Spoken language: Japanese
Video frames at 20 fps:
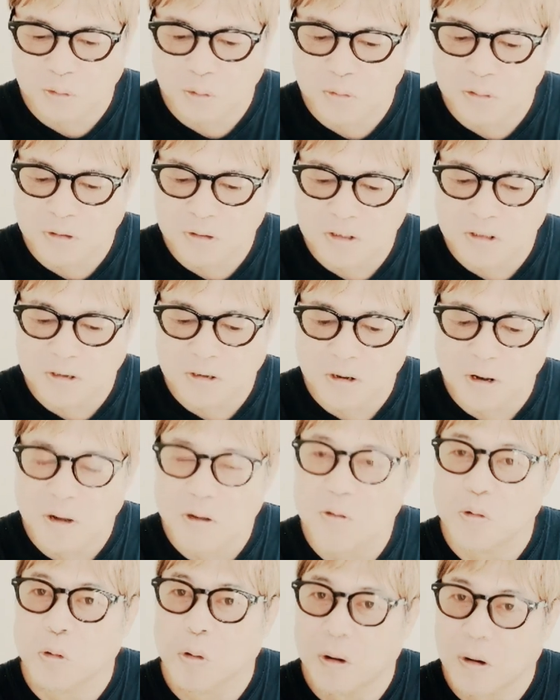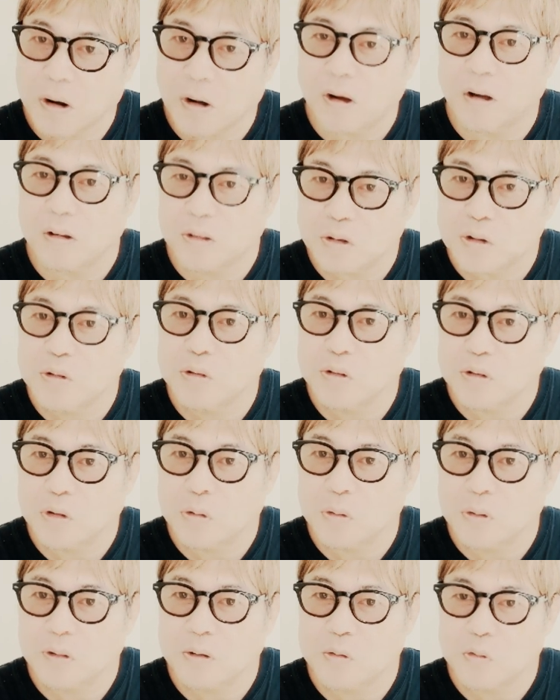そんな時間あんのかなっていうふうに
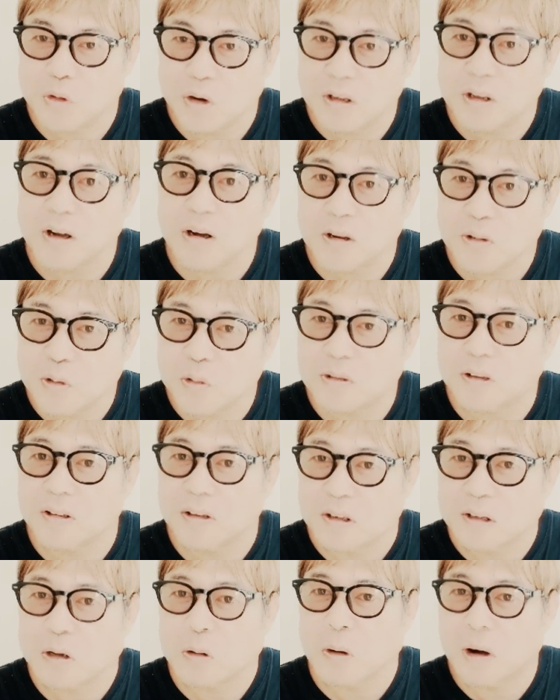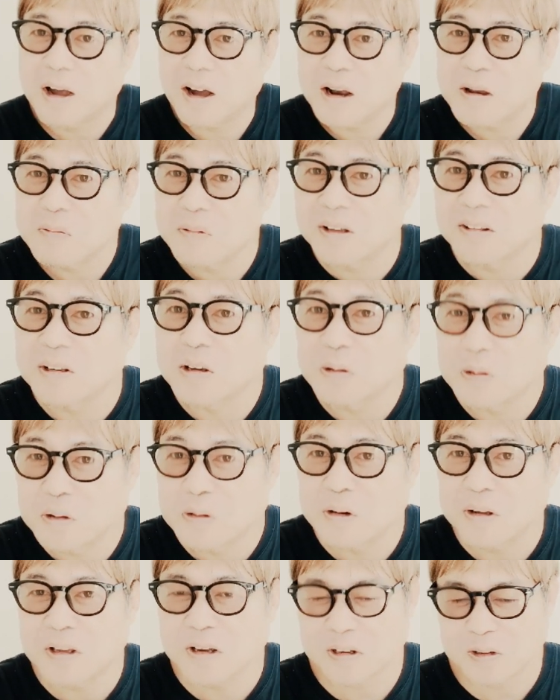思います。和田アッコさんだったら分かりますけど
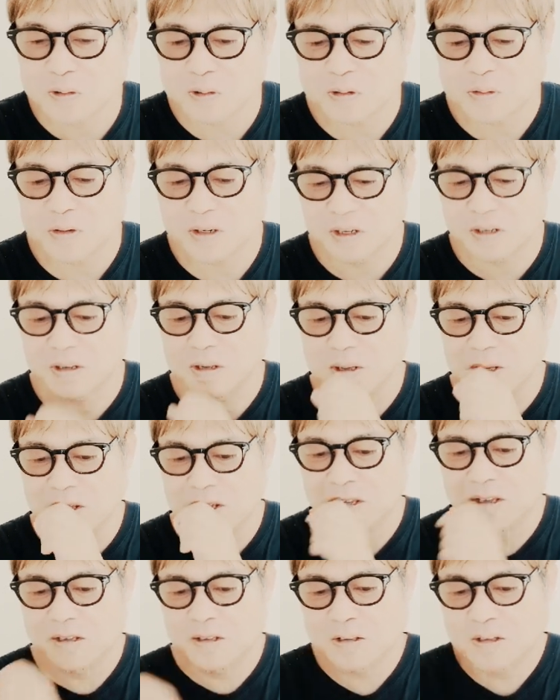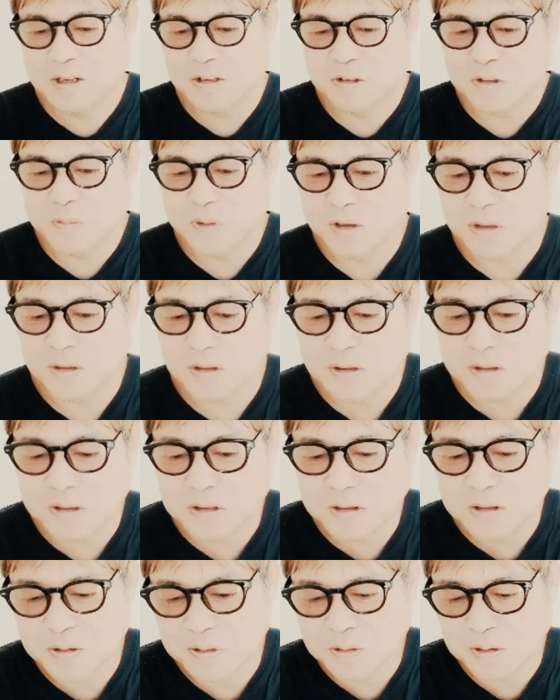ね。和田アッコさんはね、鉄マ
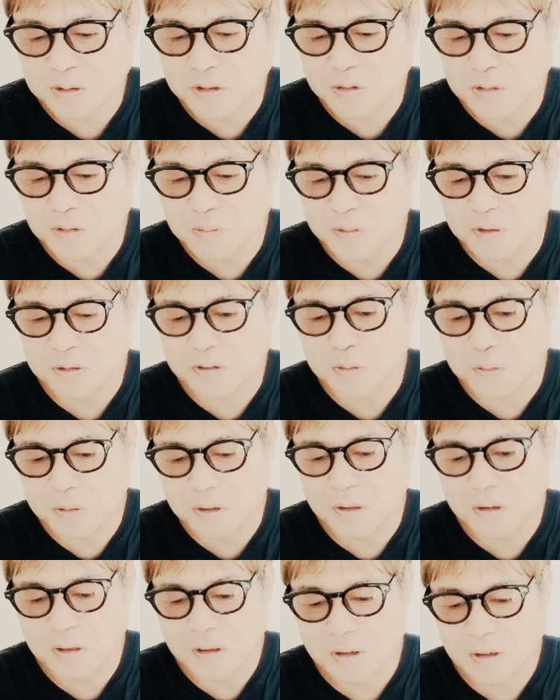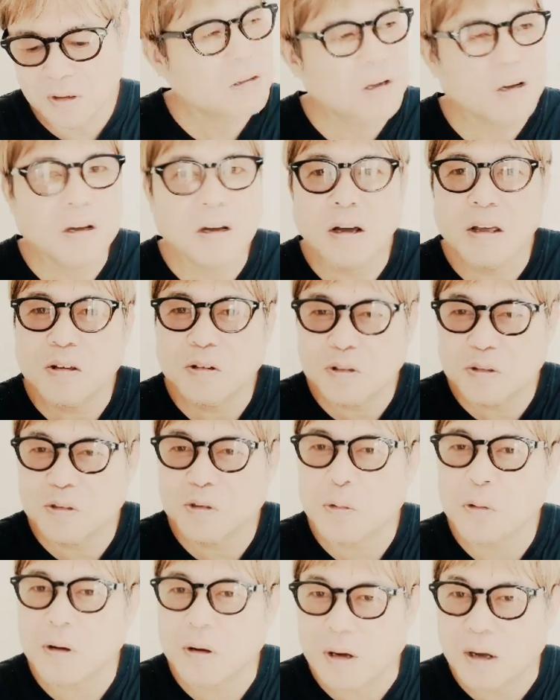するって言いますよね。中居くん
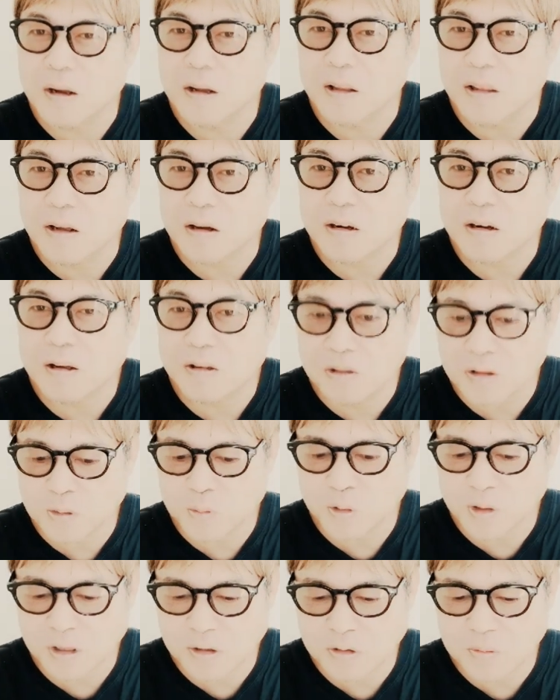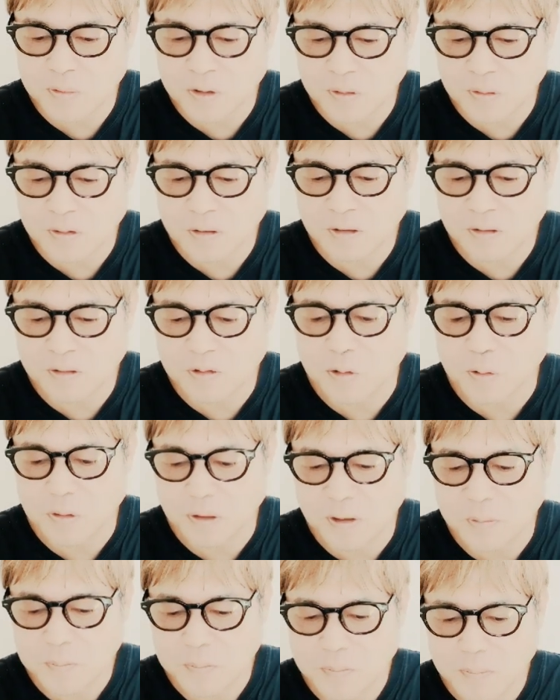とかか。中居くんも鉄マですよね。
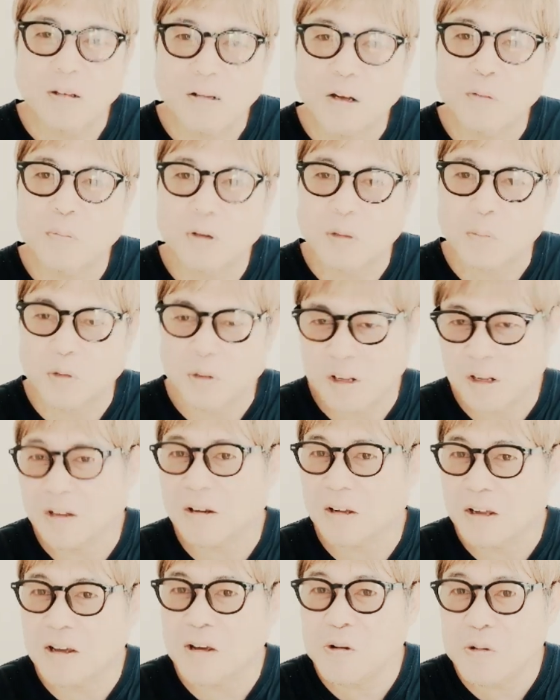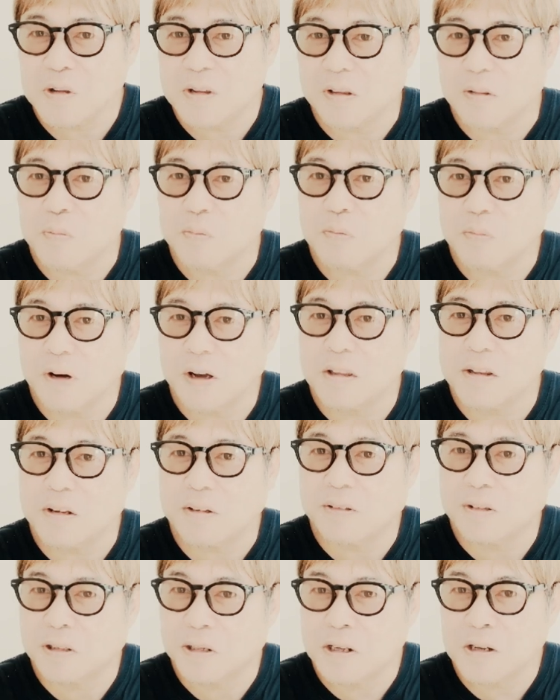さんまさんも。だから芸能人、麻
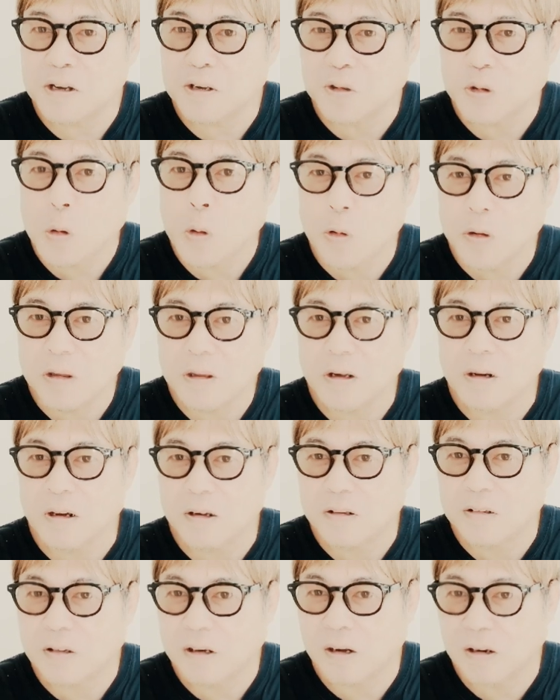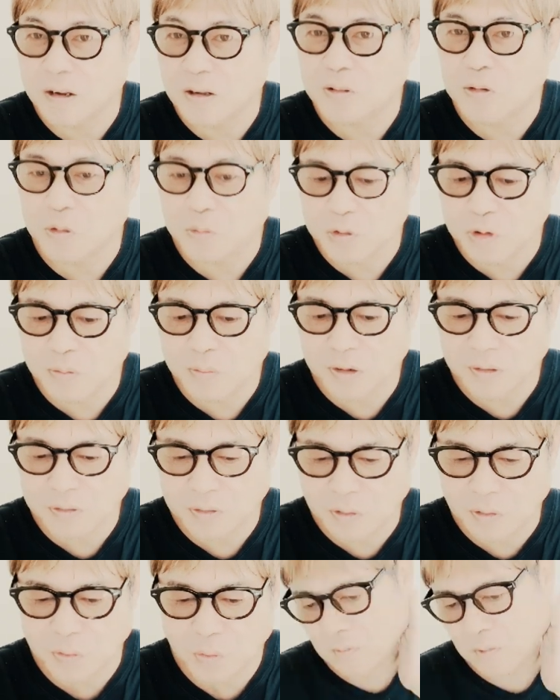雀好きな人多いんじゃないですかねって思いま
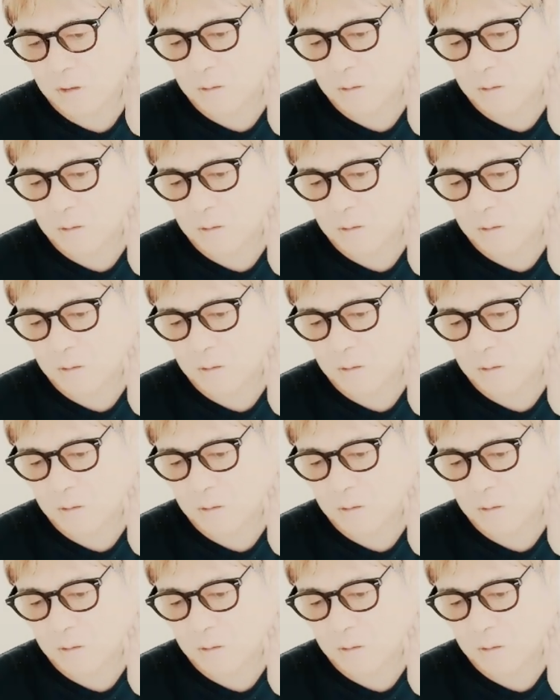すよ。